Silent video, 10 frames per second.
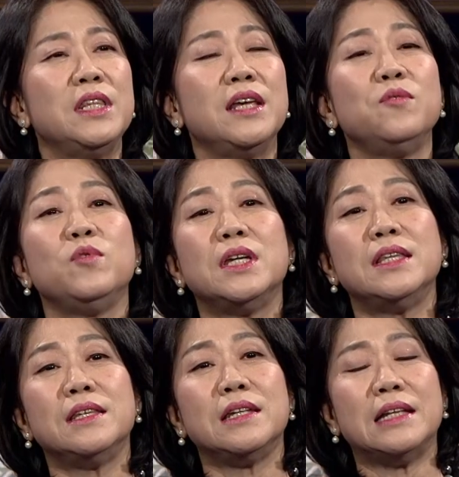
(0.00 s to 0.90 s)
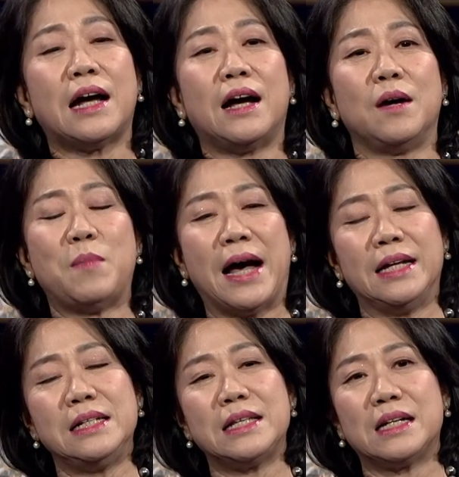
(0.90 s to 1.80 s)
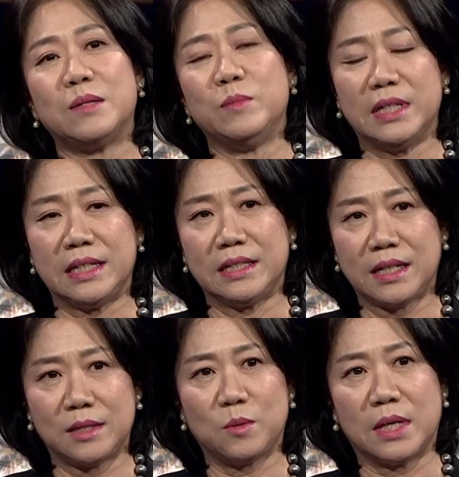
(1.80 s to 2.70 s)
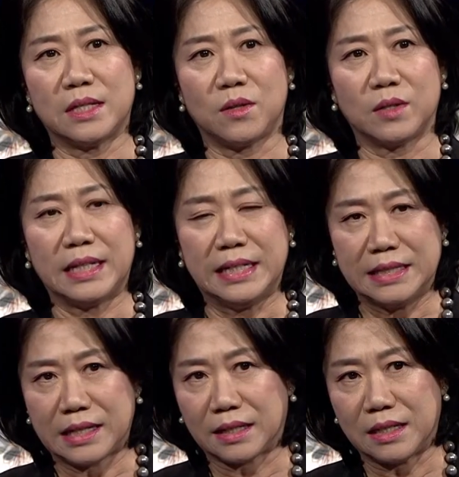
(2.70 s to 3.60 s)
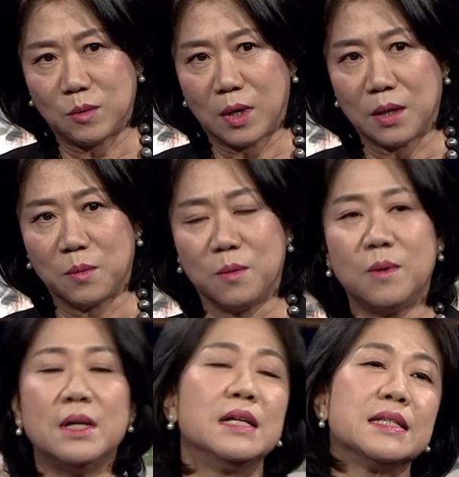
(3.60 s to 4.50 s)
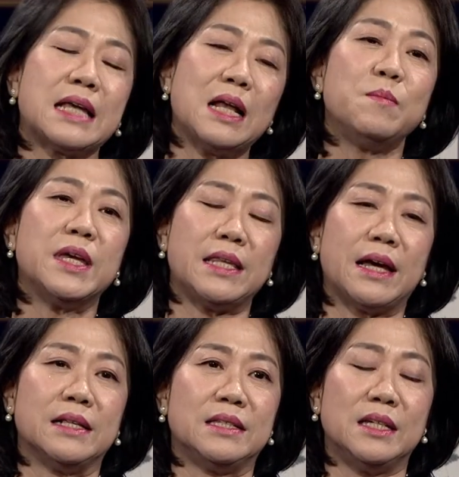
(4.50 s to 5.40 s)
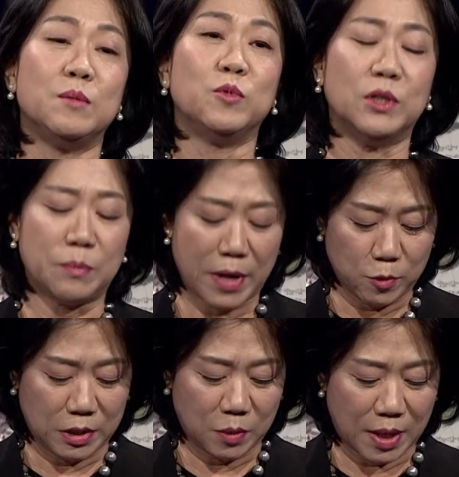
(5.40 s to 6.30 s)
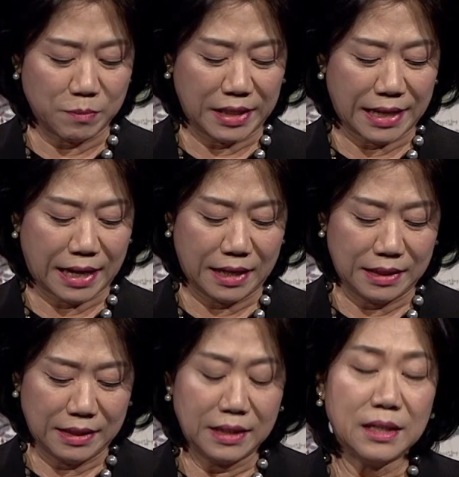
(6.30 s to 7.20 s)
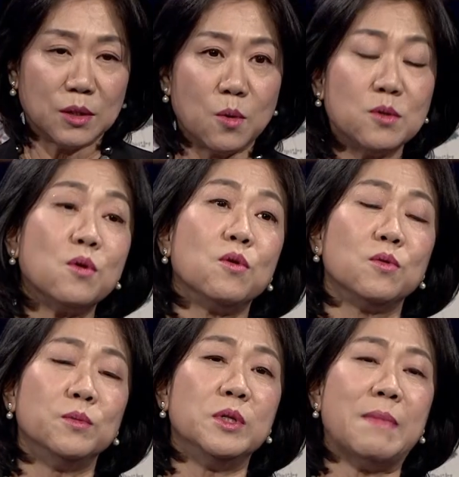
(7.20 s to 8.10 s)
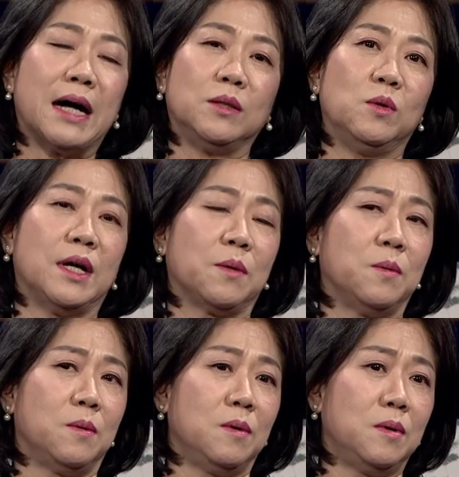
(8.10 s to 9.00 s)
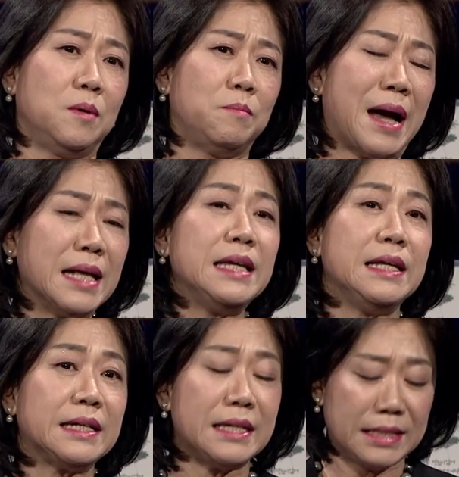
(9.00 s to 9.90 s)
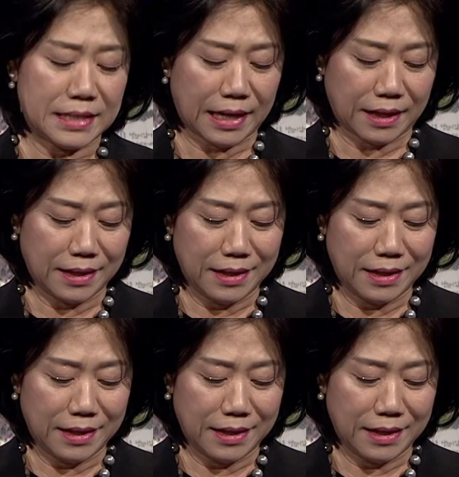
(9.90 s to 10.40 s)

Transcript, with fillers: 빛낸 위인들이나 많은 사람들이 책 속에서 길을 찾기도 하고 삶에 대한 질문을 배우기도 합니다. 동서고금을 막론하고 많이 읽힌 책,